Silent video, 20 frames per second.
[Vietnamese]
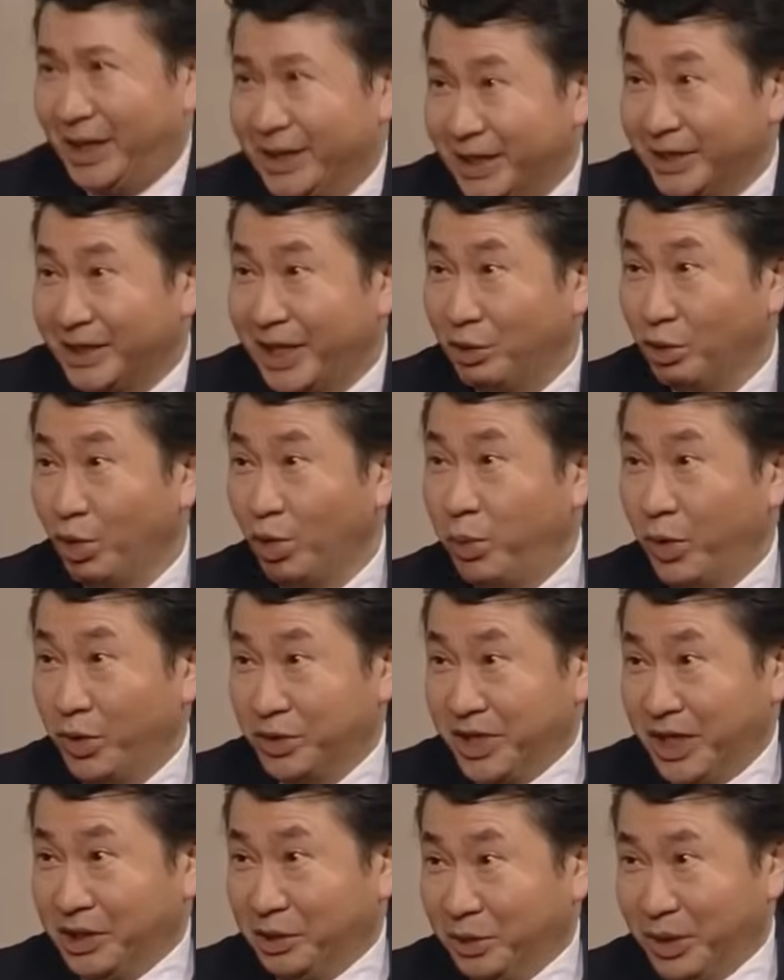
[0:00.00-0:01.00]
ở Canada
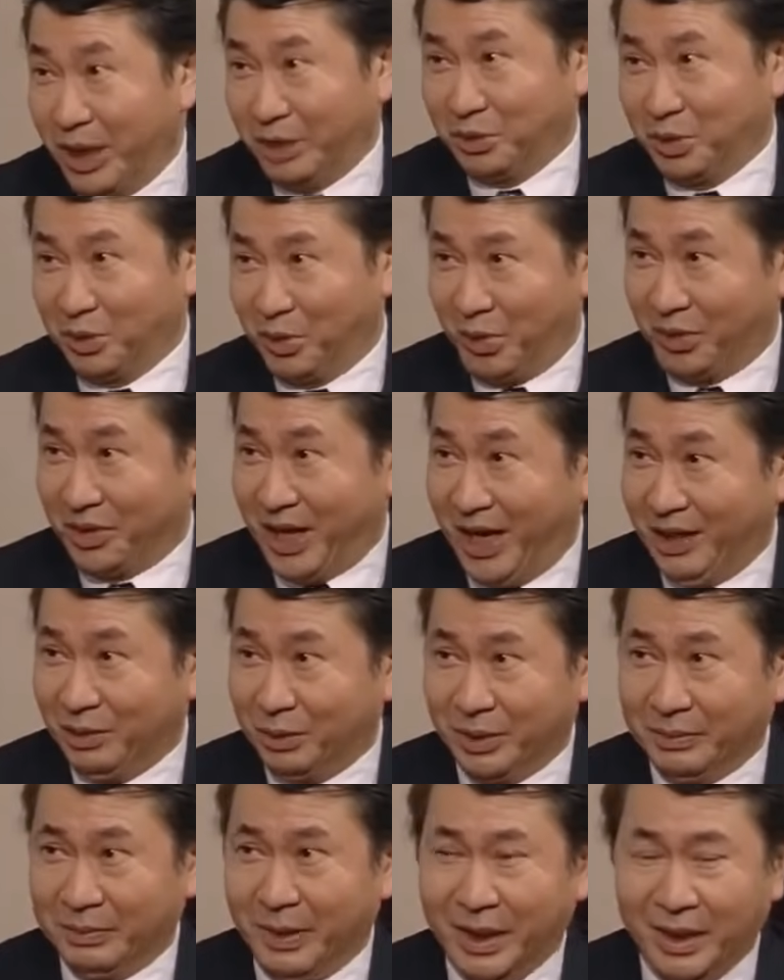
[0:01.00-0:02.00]
nha, cũng phải nhờ tôi
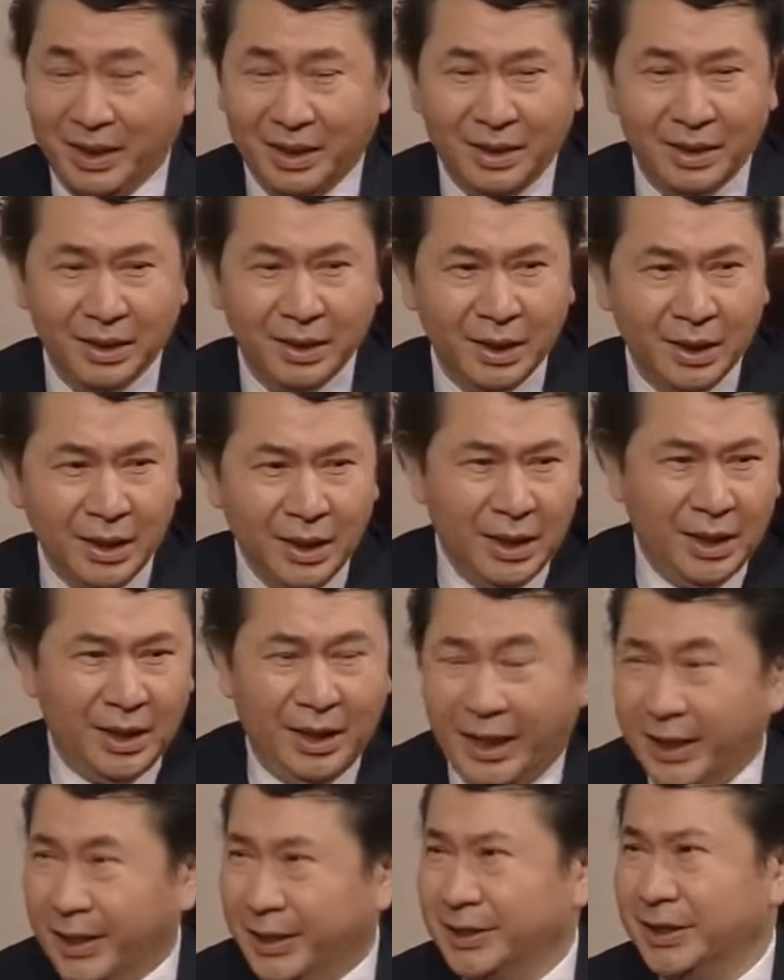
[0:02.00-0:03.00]
nuôi mà.
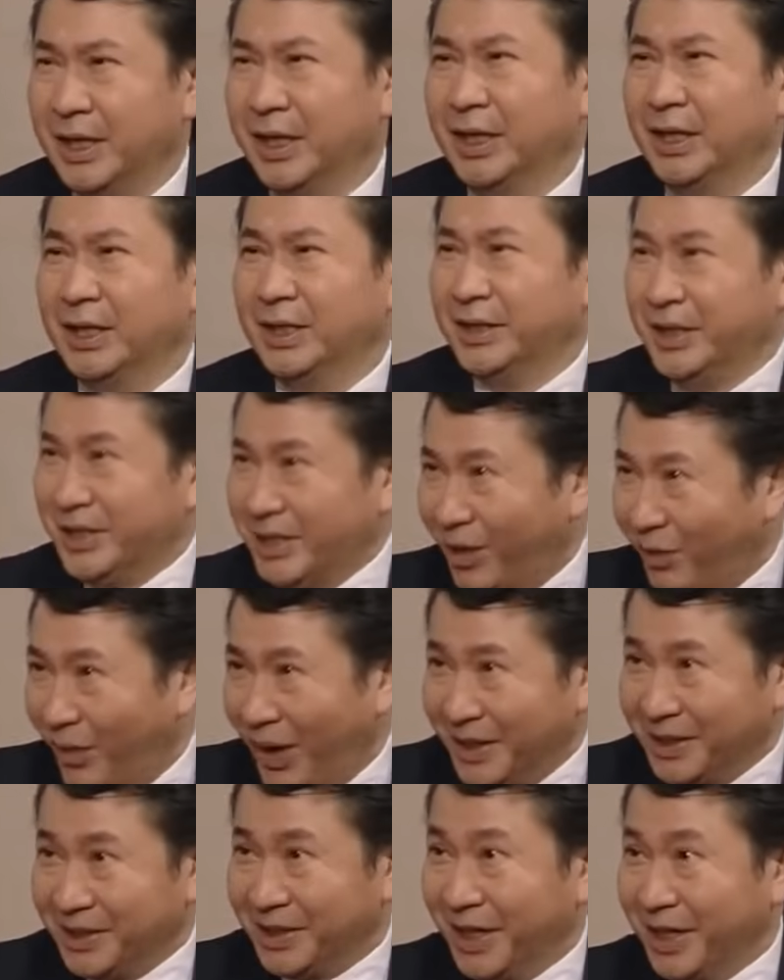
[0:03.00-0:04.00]
Cô thiệt
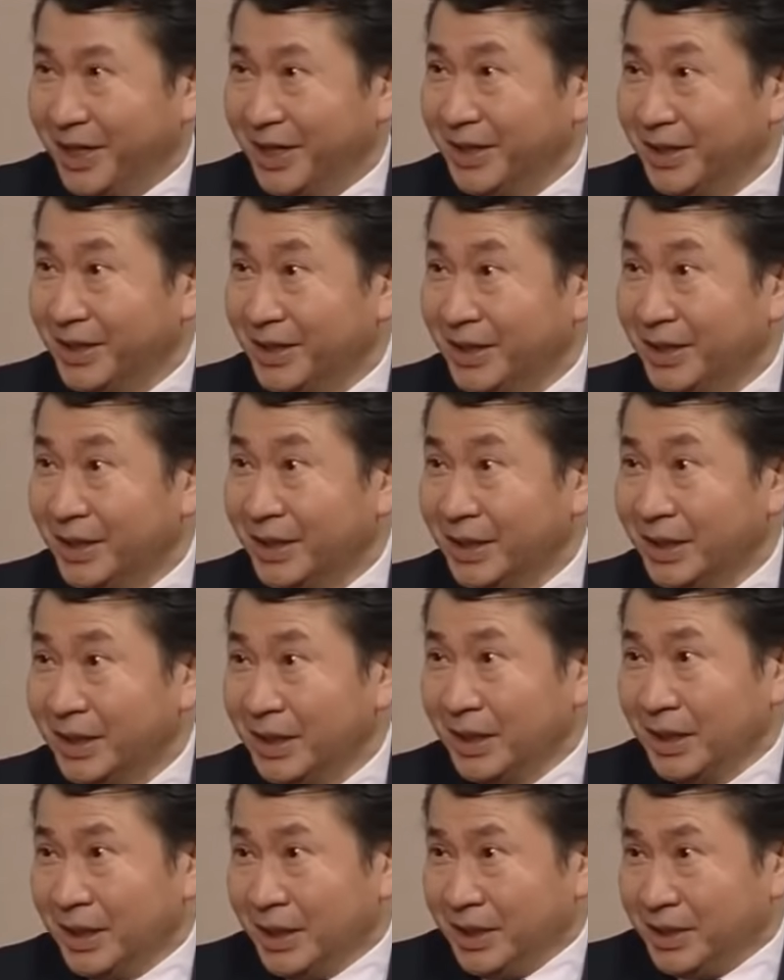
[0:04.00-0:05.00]
cũng kỳ.
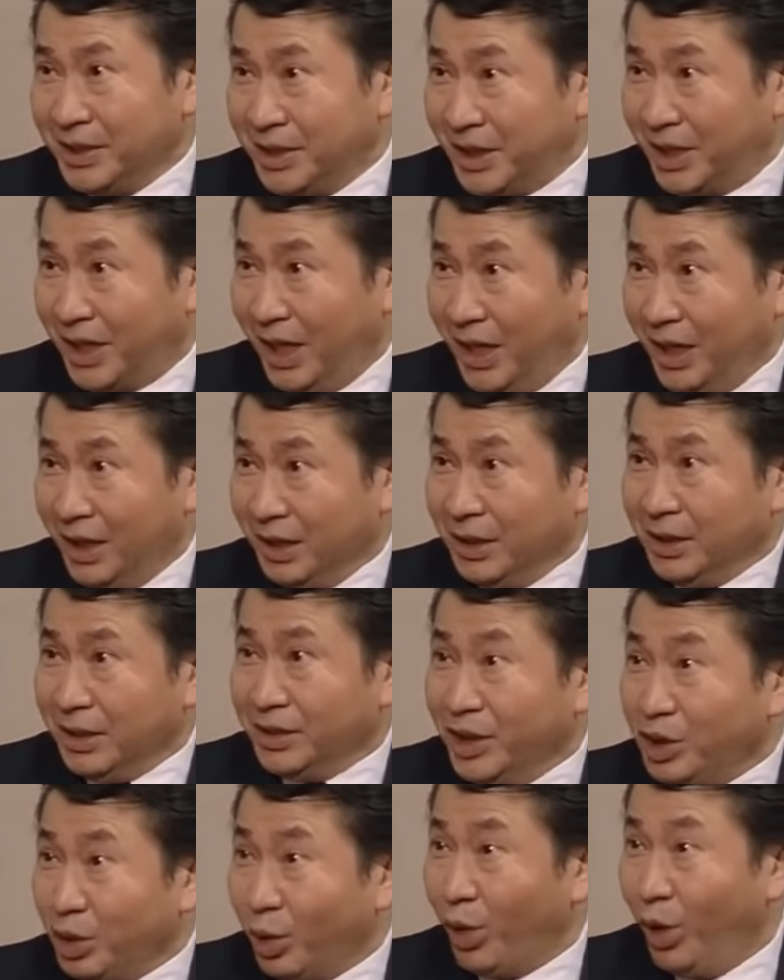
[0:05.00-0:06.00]
Bây giờ
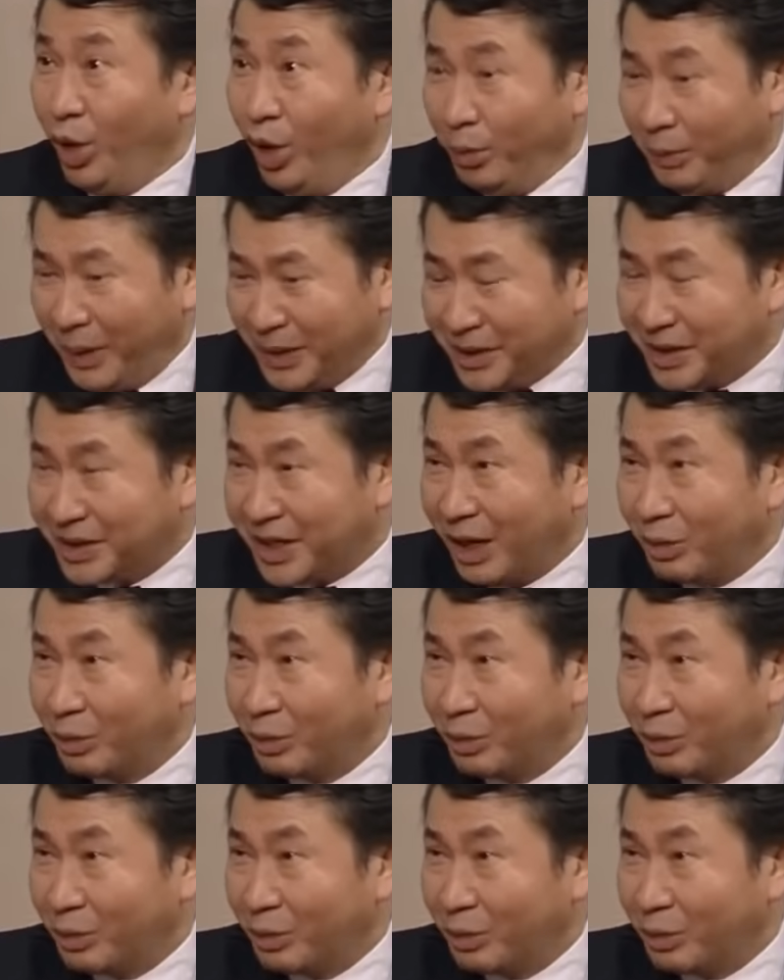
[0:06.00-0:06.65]
cô và Herman